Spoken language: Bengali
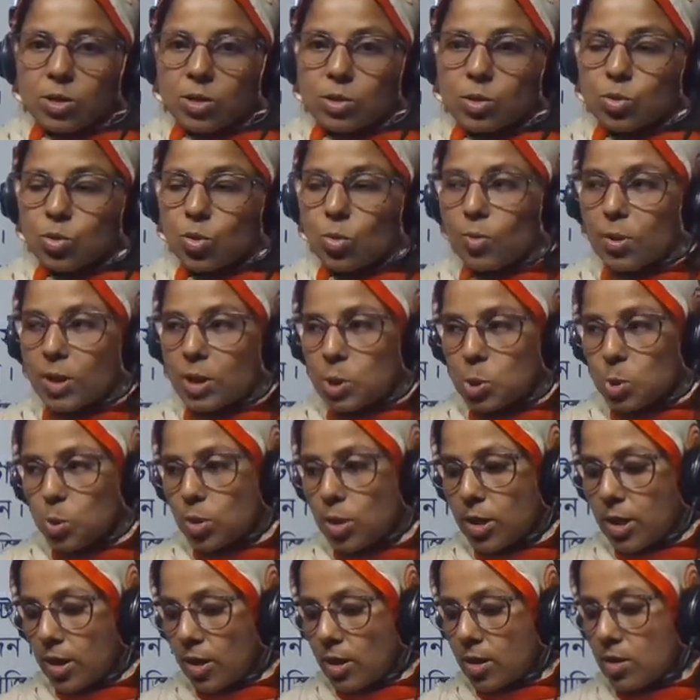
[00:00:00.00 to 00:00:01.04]
তোমরা
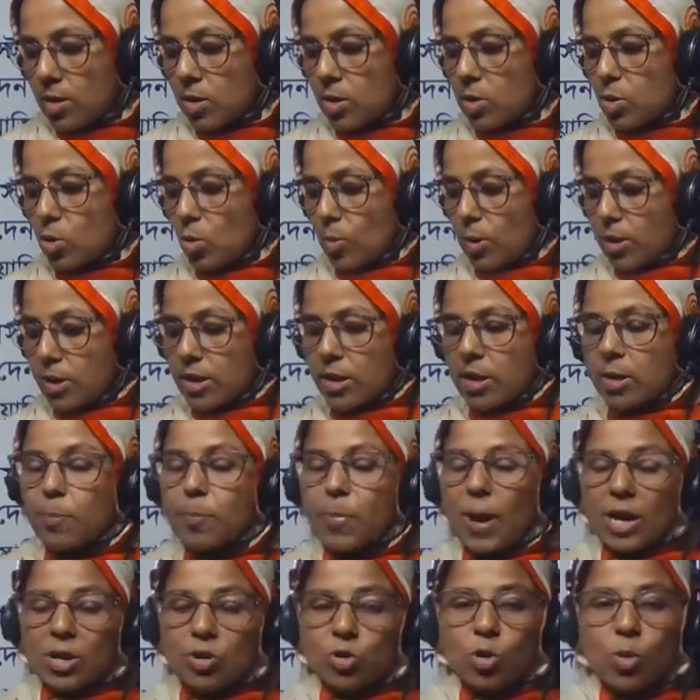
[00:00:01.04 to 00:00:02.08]
যদি তোমাদের
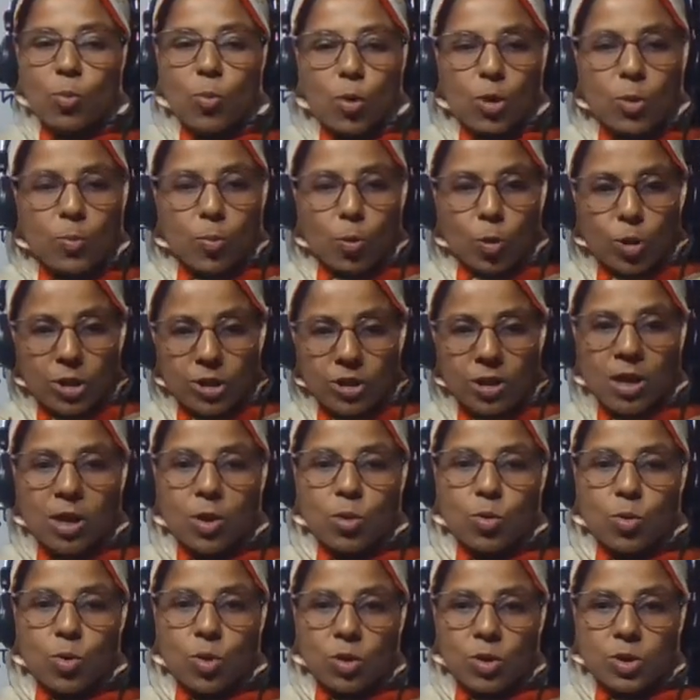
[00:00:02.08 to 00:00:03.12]
পাঠ্য বই পড়ে
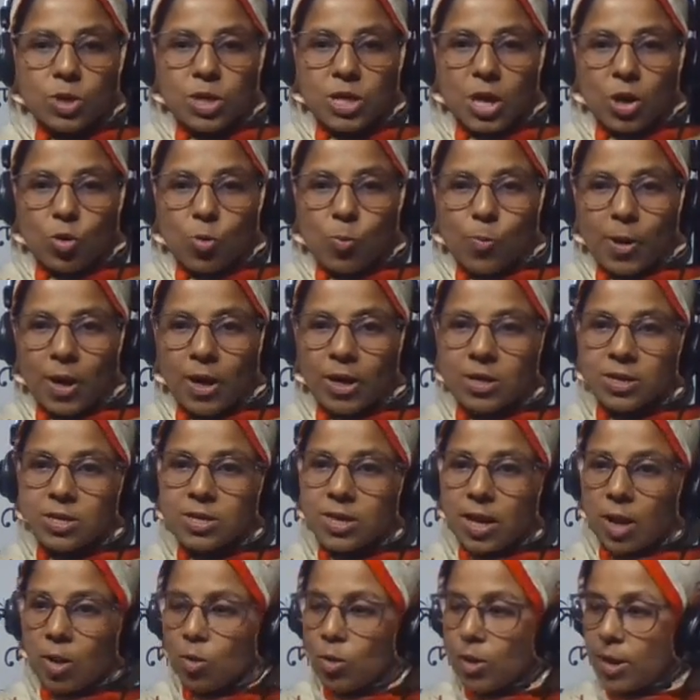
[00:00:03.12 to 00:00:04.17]
থাকো চারুপাঠ
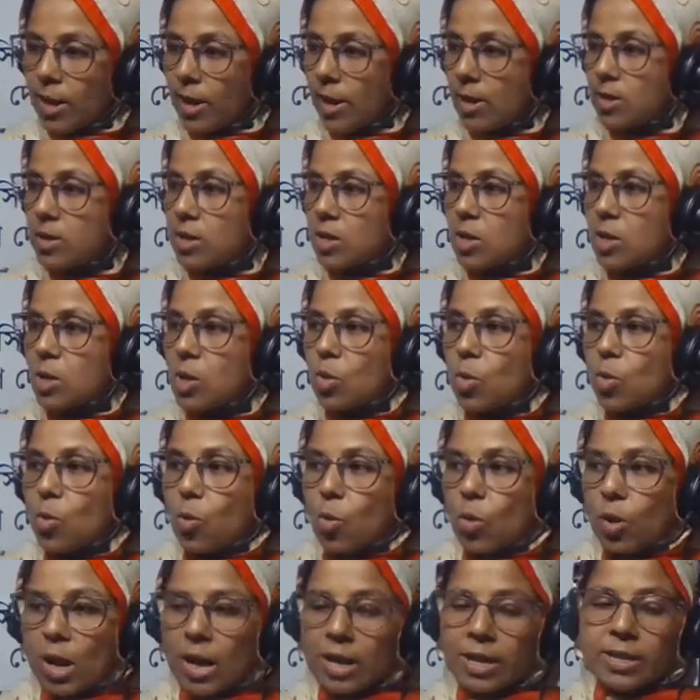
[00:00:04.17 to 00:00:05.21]
তাহলে
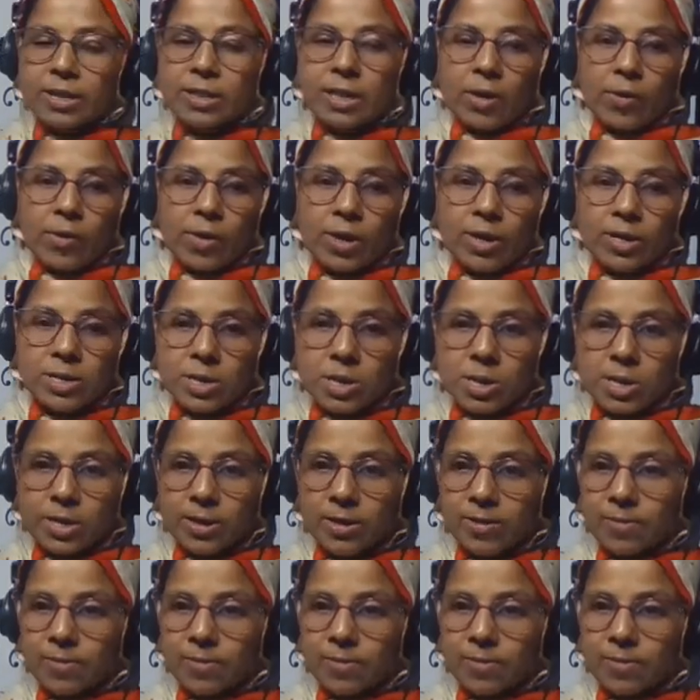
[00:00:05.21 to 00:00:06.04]
ওখানে দেওয়া আছে